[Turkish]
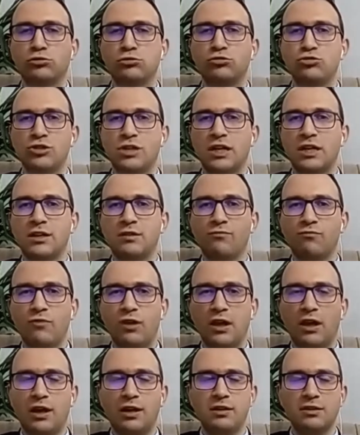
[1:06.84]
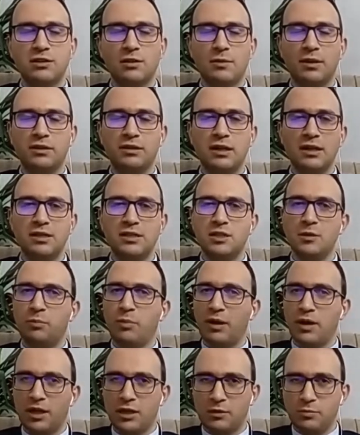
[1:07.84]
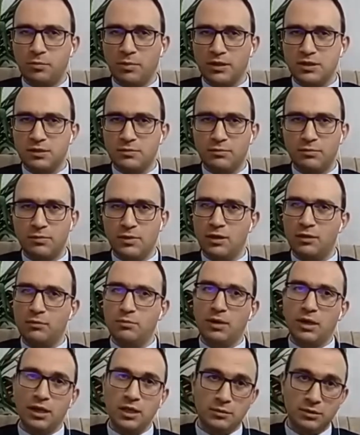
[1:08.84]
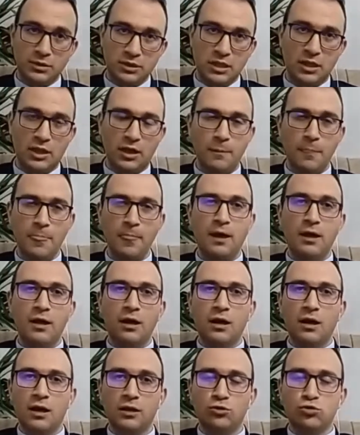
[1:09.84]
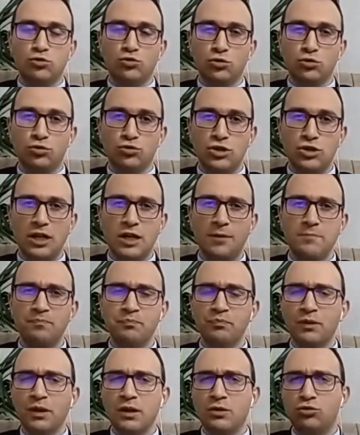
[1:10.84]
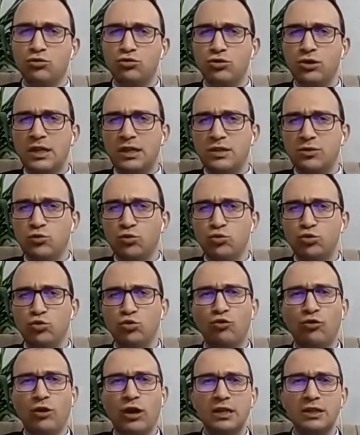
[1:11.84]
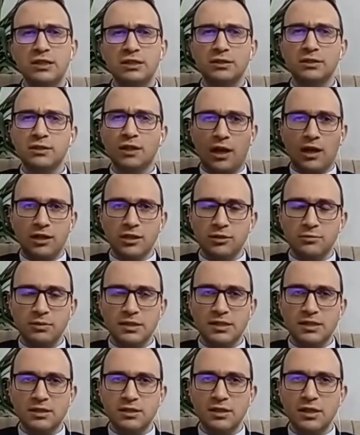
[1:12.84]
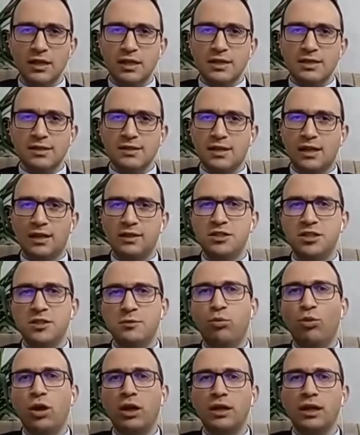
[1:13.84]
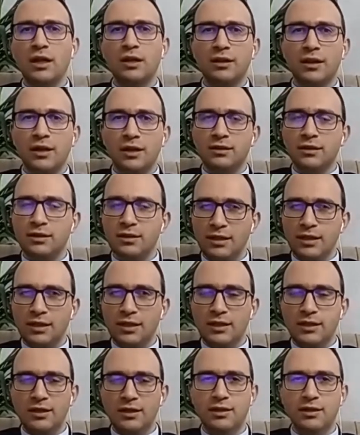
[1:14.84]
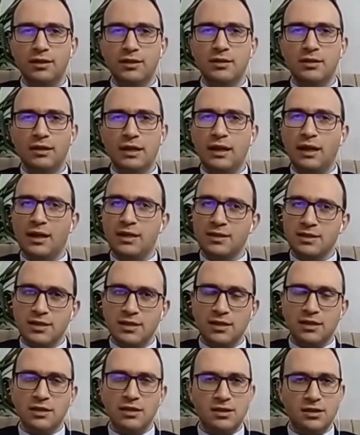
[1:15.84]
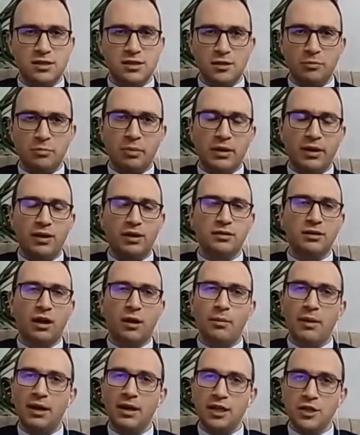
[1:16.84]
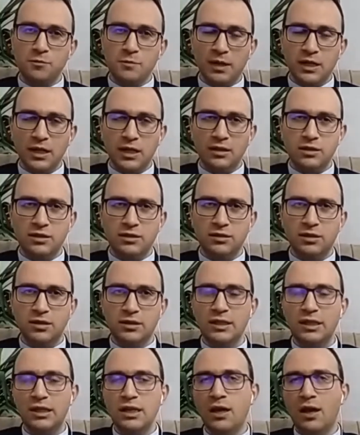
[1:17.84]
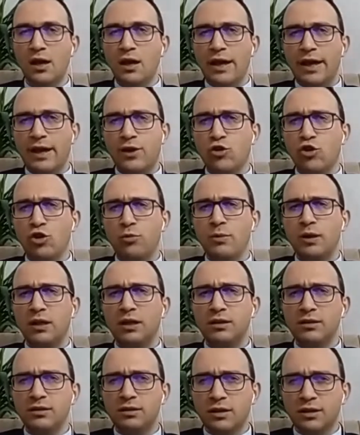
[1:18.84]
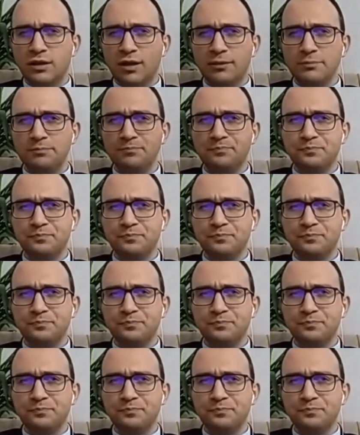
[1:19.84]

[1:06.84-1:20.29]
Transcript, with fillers: olacak ve aynı zamanda istihbarat e, bağlamında da katkısı olacak. Türkiye'nin uydu varlığının artması sadece bu alanlarda değil, e, yani askeri, istihbarat, haberleşme alanlarında değil, ekonomi alanında da